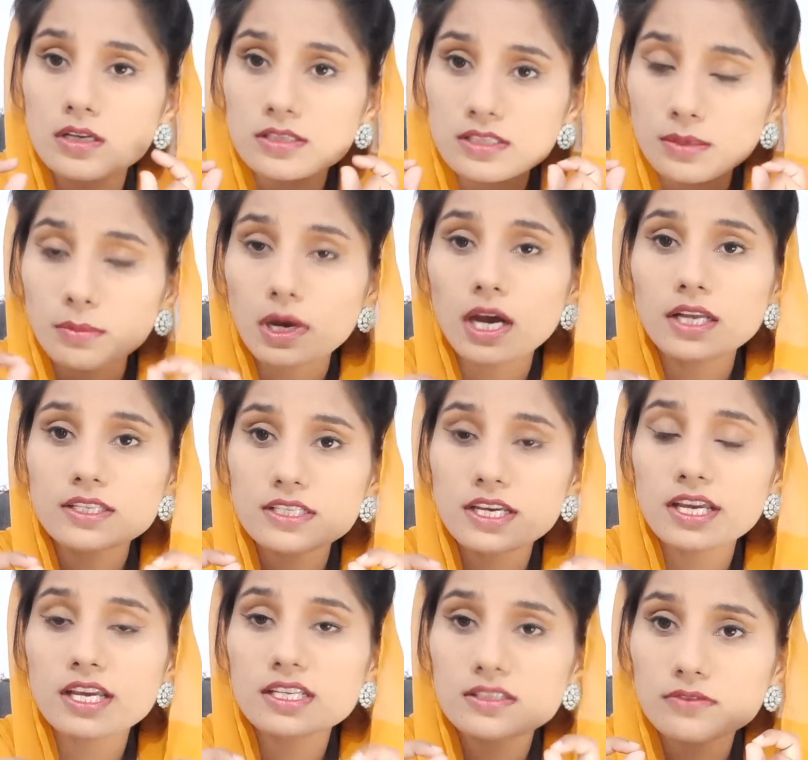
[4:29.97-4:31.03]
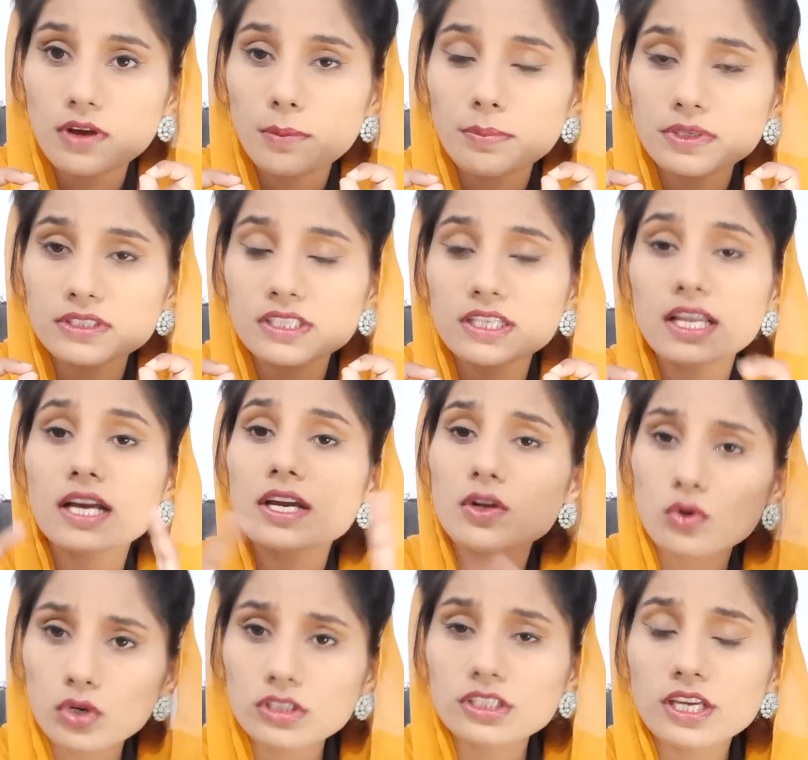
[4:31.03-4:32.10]
समान जहेज़ वापस देना अगर
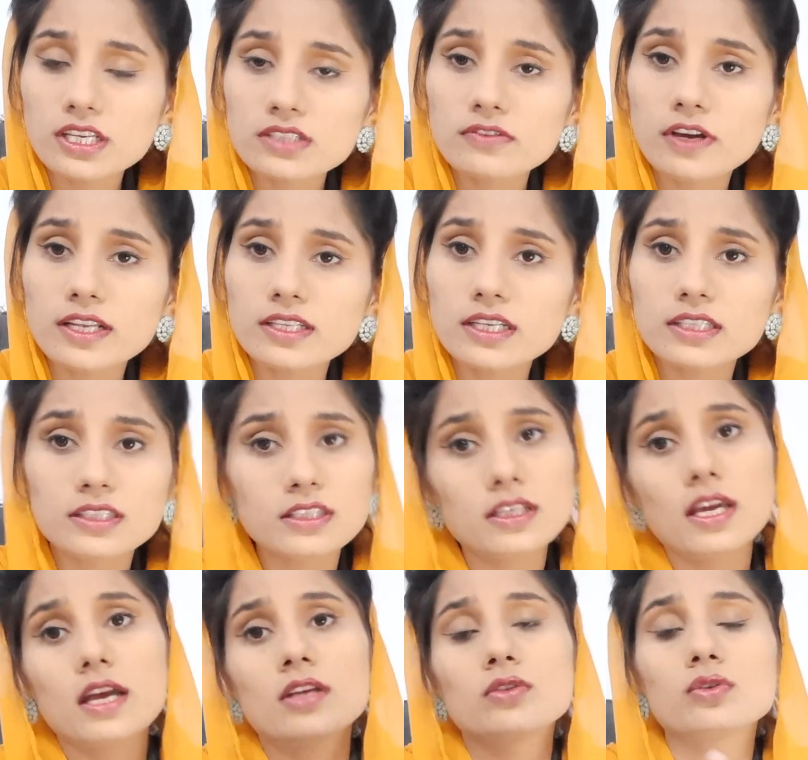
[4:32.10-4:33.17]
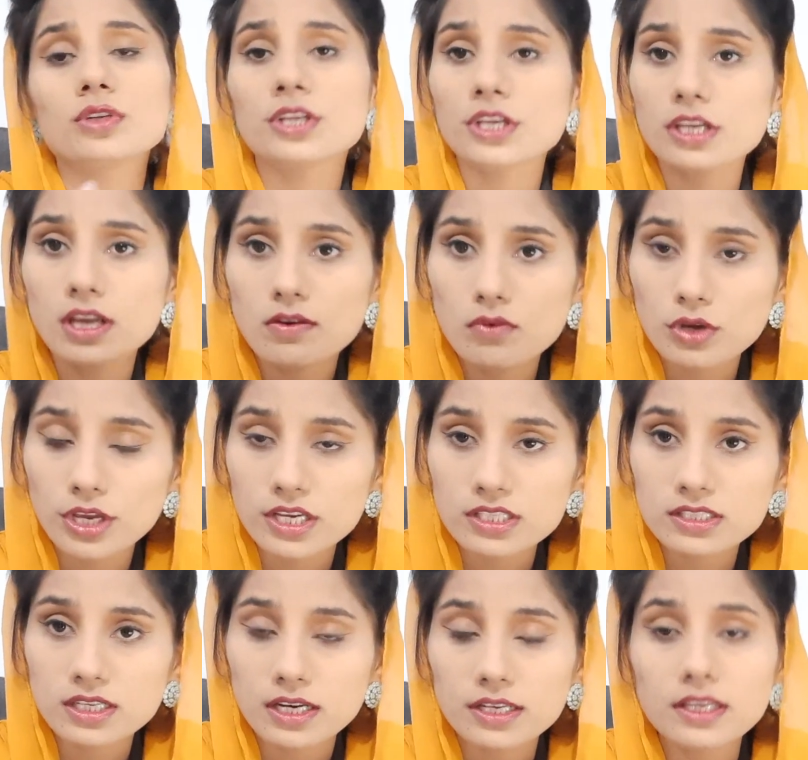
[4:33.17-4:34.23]
औरत केस फाइल करती है तो ठीक है वो केस
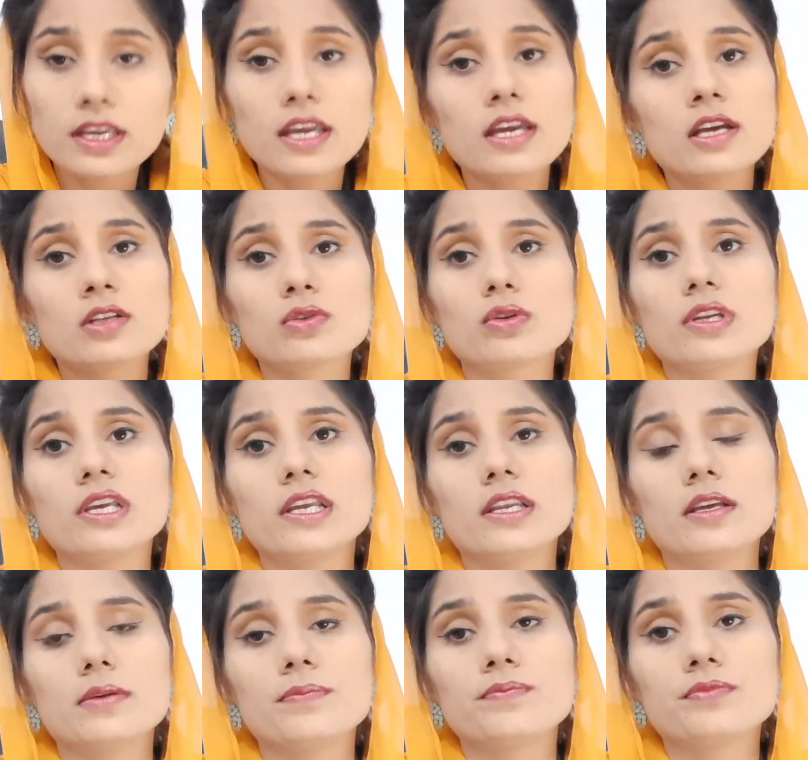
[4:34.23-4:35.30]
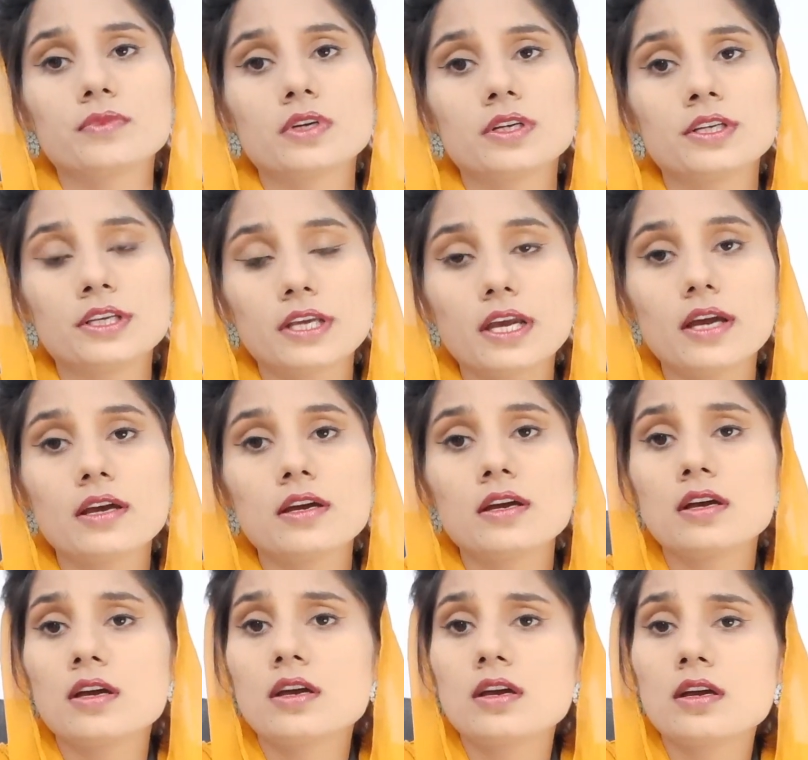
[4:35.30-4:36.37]
करके तो ले ले ठीक है
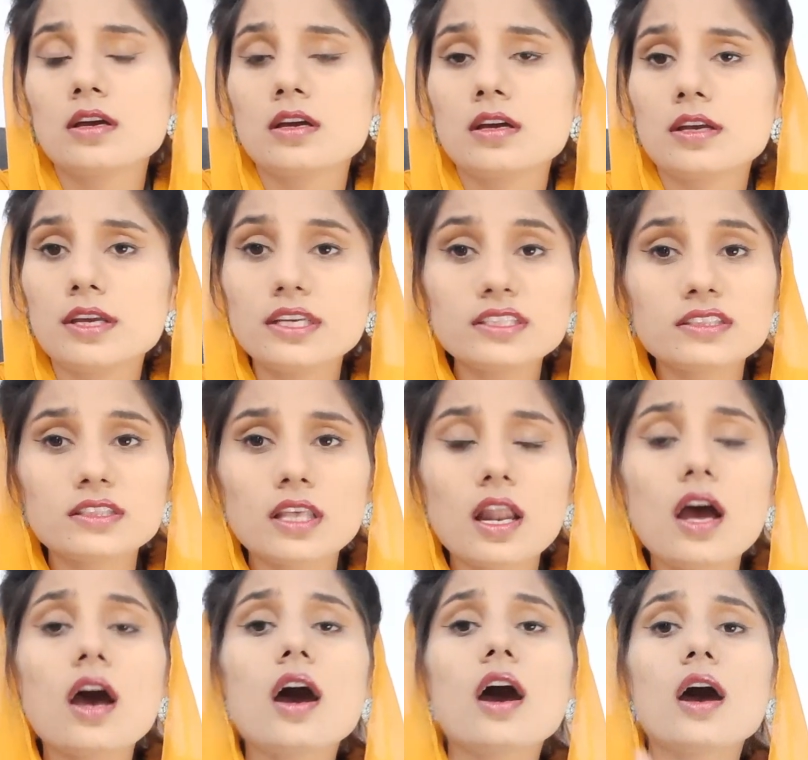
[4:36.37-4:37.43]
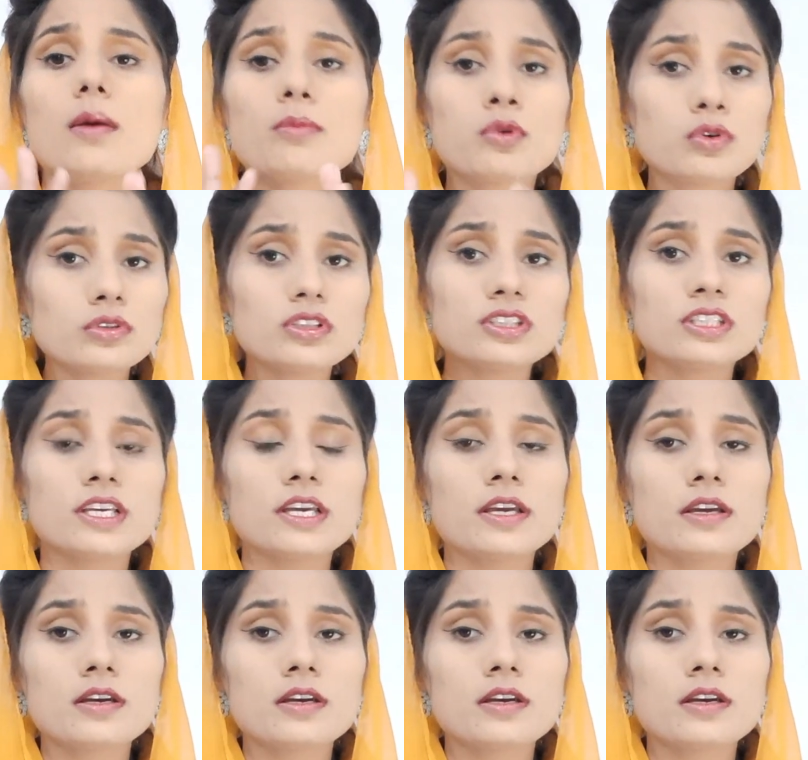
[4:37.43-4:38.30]
इस तरह आप खुद से